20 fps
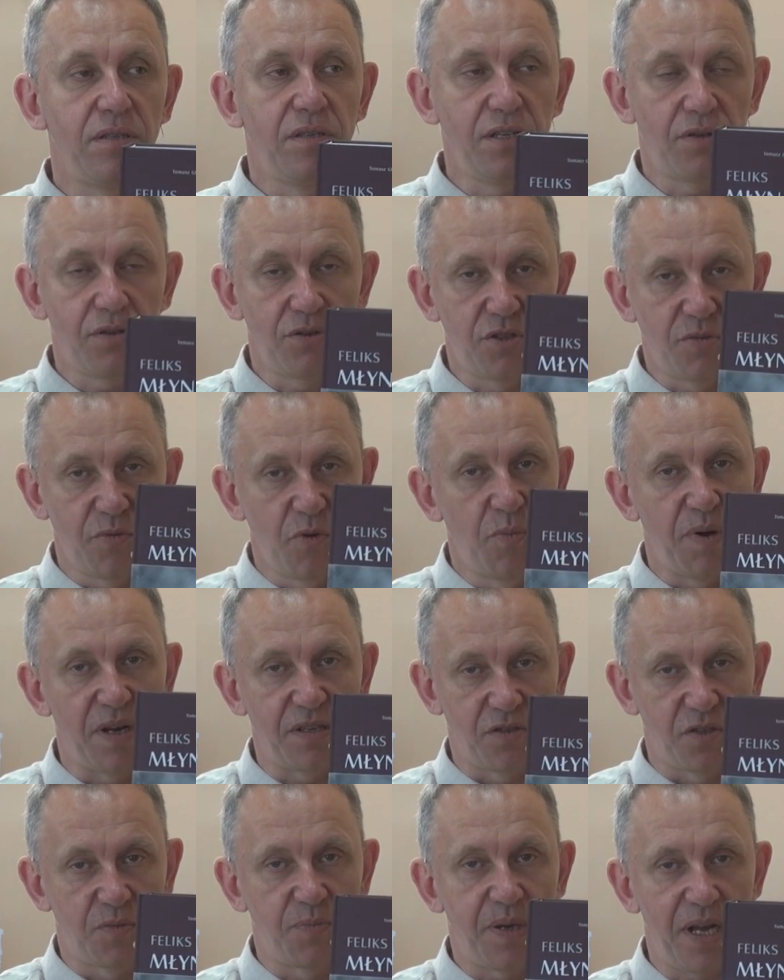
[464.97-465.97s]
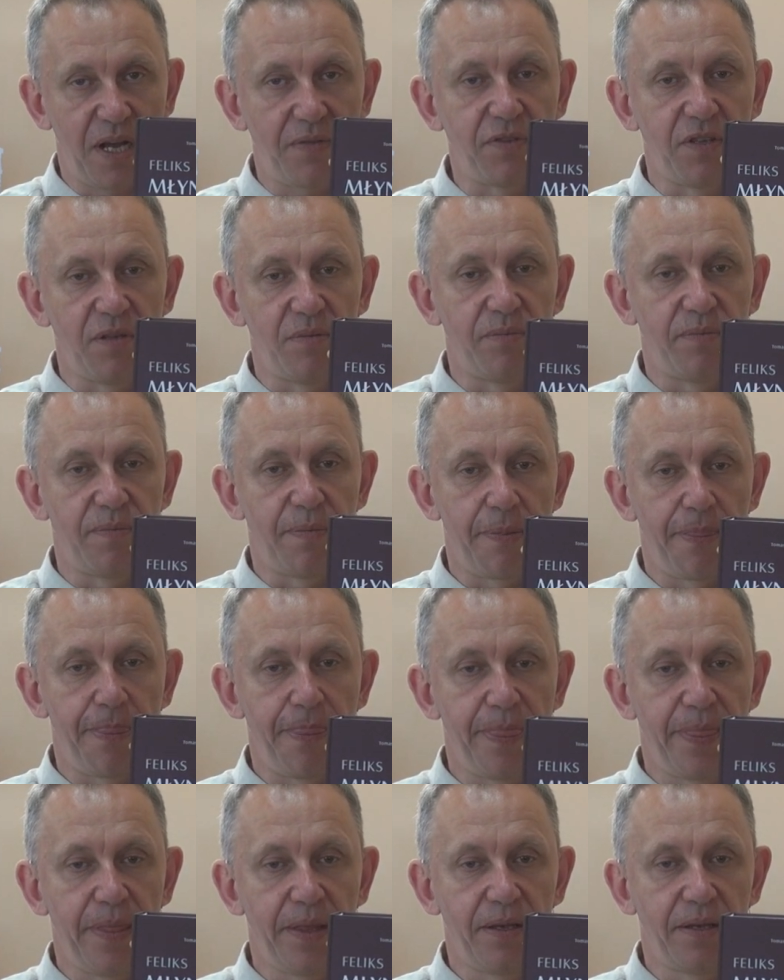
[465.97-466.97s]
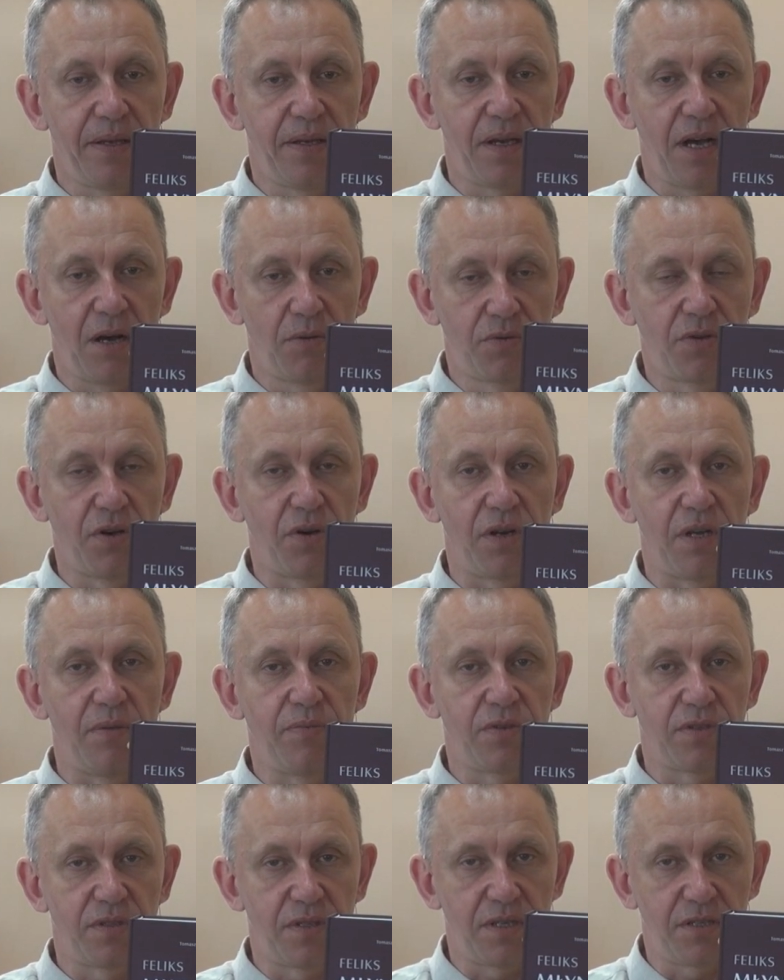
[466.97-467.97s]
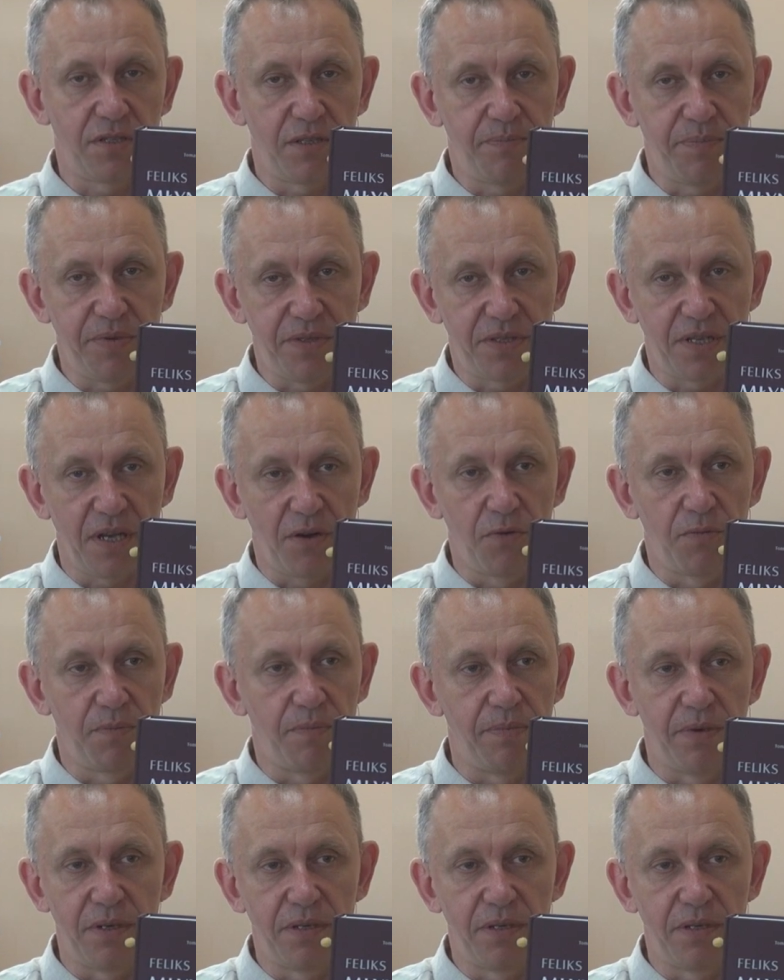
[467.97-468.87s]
nie dość, że był bardzo sprawnym mm, e, autorem, to znaczy pisał e,